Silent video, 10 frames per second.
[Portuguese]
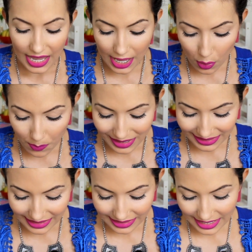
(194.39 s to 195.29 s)
Eu
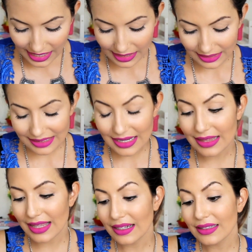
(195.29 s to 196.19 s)
paguei nele
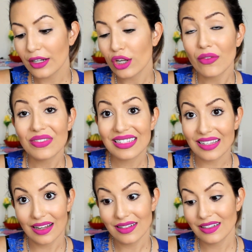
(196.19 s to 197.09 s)
79
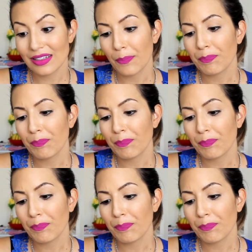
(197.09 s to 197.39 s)
cents,